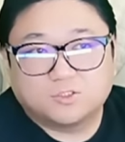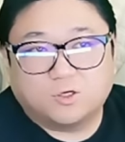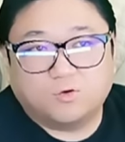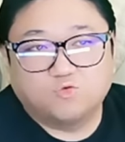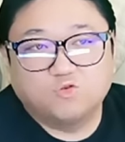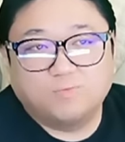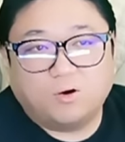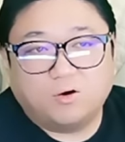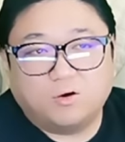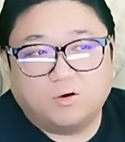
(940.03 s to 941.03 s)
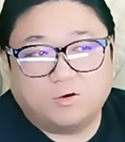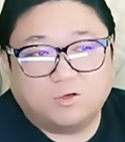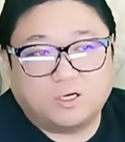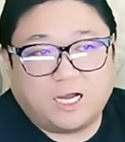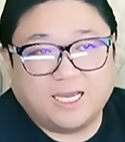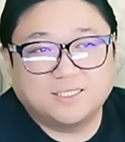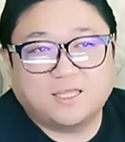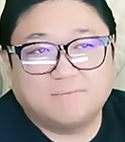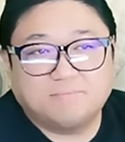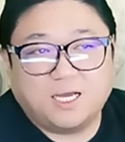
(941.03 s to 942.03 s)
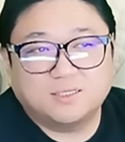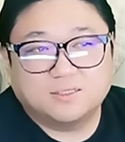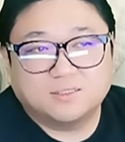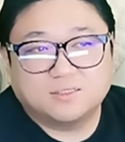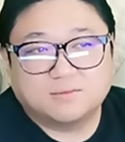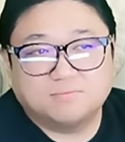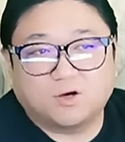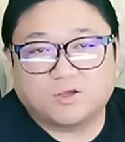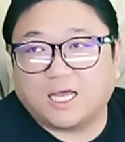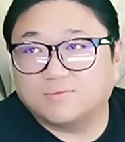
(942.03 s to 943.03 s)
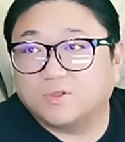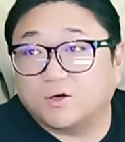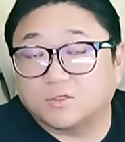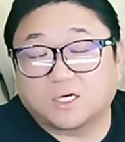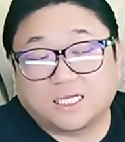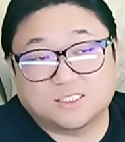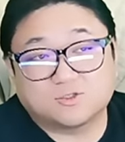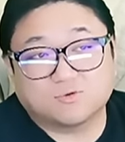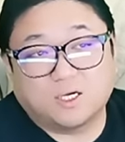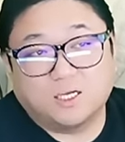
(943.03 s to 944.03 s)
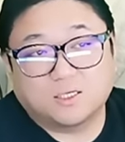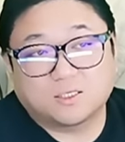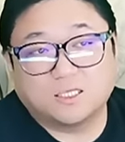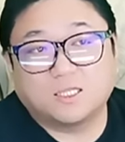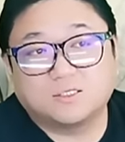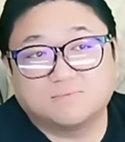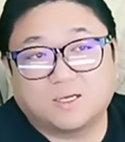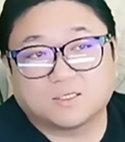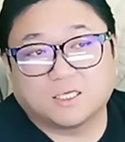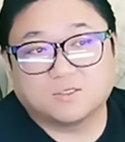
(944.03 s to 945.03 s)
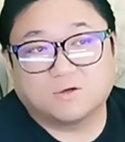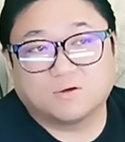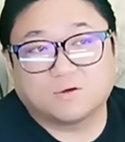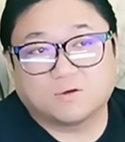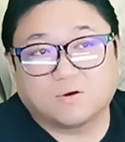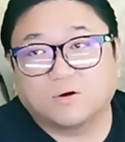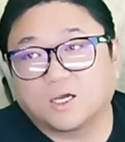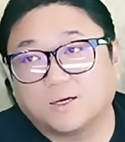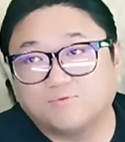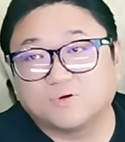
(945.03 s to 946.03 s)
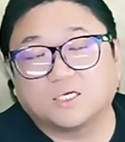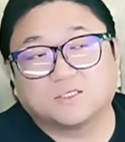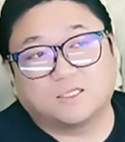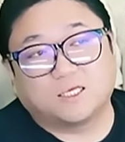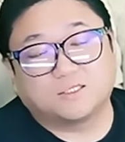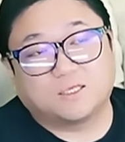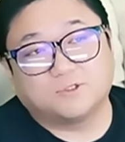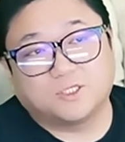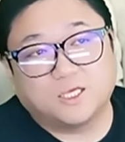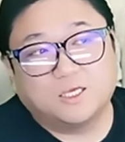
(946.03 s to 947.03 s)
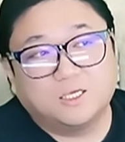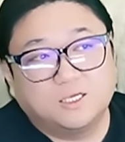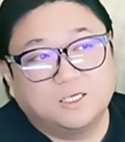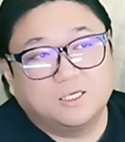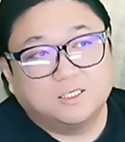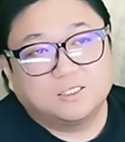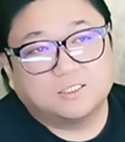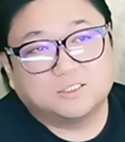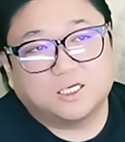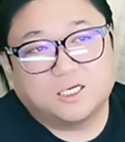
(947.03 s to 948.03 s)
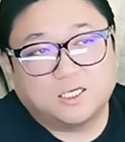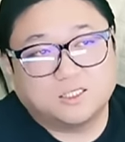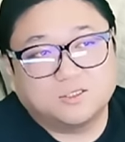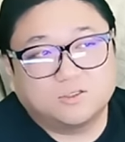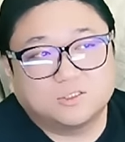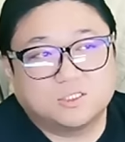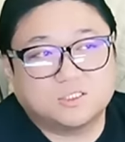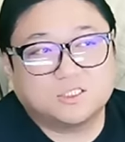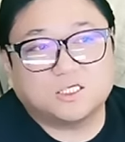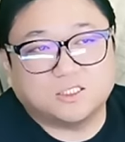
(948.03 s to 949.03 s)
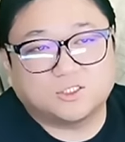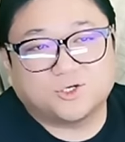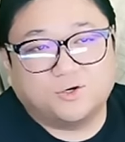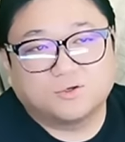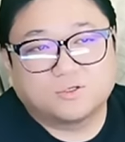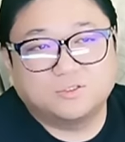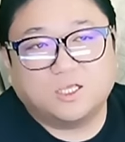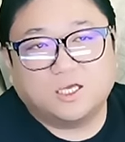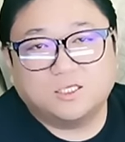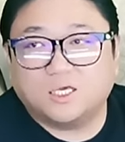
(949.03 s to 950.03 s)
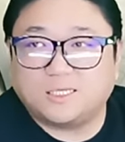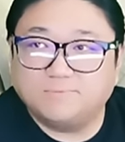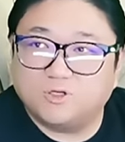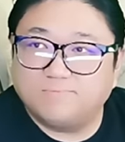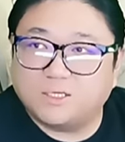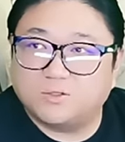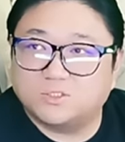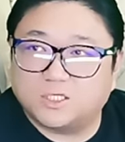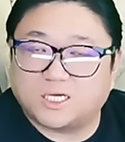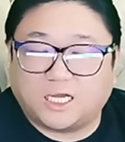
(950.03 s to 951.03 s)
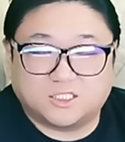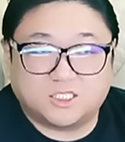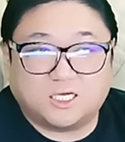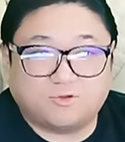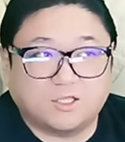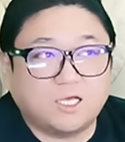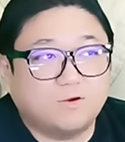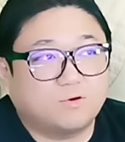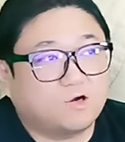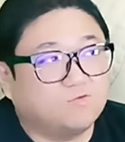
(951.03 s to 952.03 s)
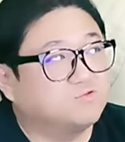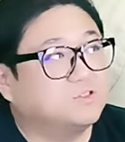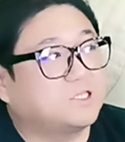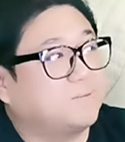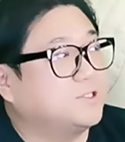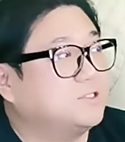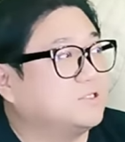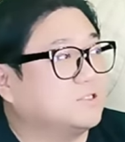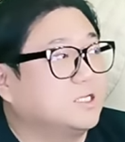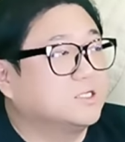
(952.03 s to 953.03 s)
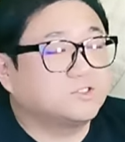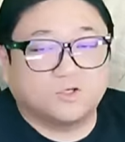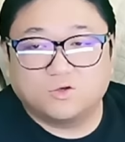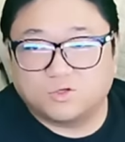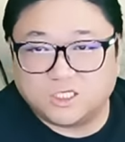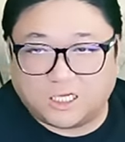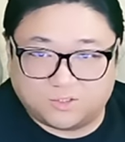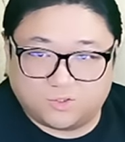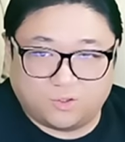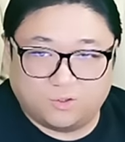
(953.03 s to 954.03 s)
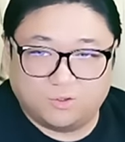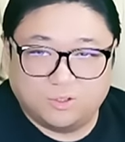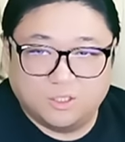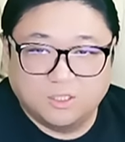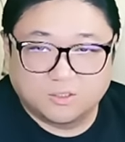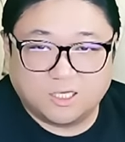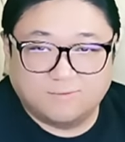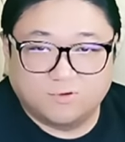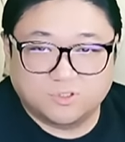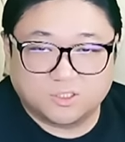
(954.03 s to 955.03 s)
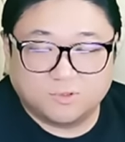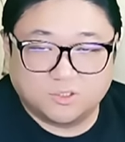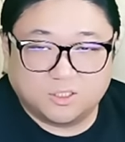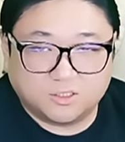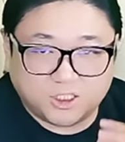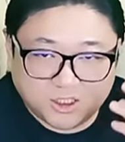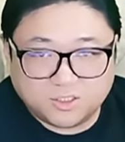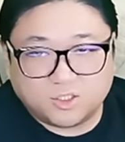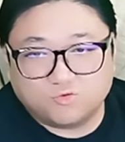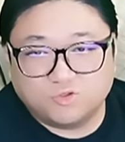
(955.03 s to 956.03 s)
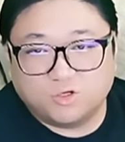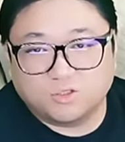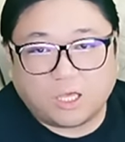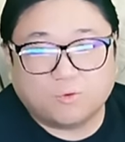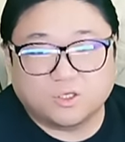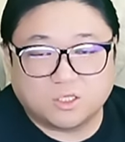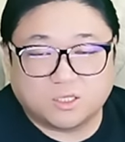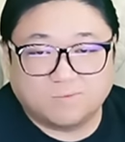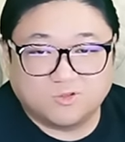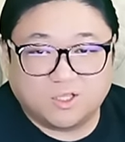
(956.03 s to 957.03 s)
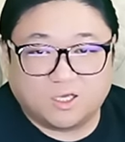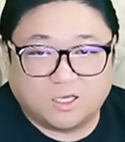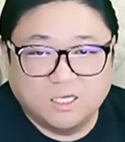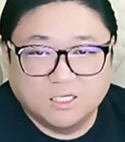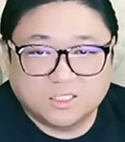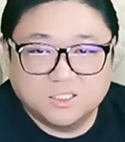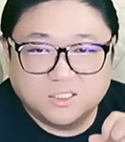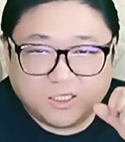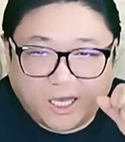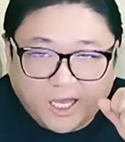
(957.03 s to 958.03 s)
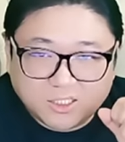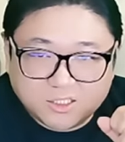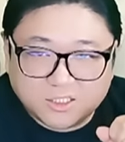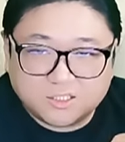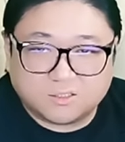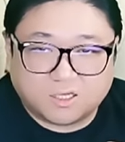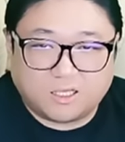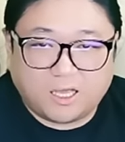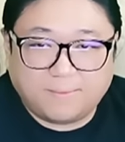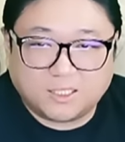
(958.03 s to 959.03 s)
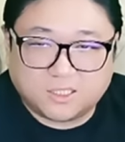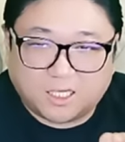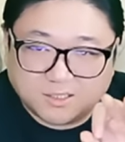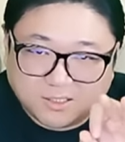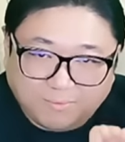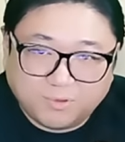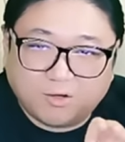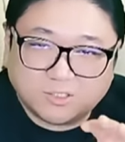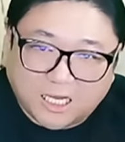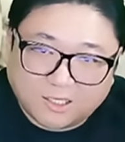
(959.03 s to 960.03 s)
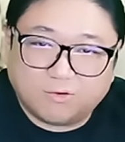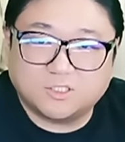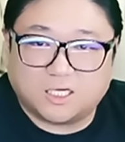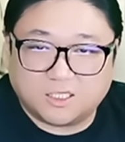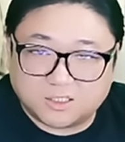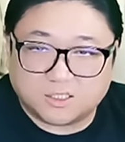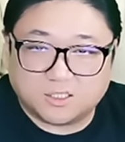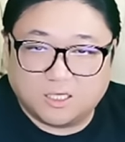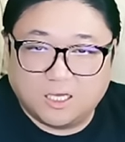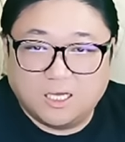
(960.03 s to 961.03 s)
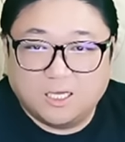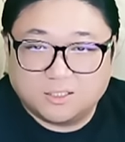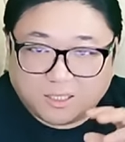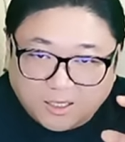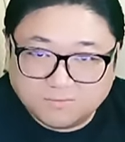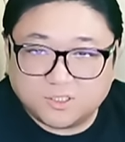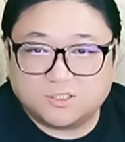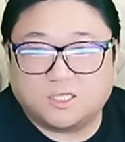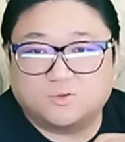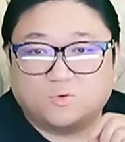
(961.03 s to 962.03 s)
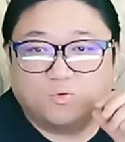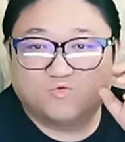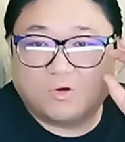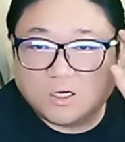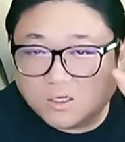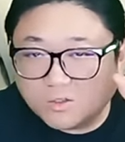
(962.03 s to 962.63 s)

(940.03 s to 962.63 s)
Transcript: 저 우버 아이템만 몇 개 안 돼요. 그가짓수가 걔네들만 계정 거래가 불가능한 아이템인데 이제 이런 특징이 있죠. 근데 이게 3천만 원짜리 가치가 되나요라고 묻는다면은 전혀 그렇지 않죠. 디아블로는 지금 현재 시즌제로 운영이 되고 있기 때문에 그 해 시즌, 그러니까 해봤자 한 3개월, 4개월짜리지. 다음 시즌에 또 누가,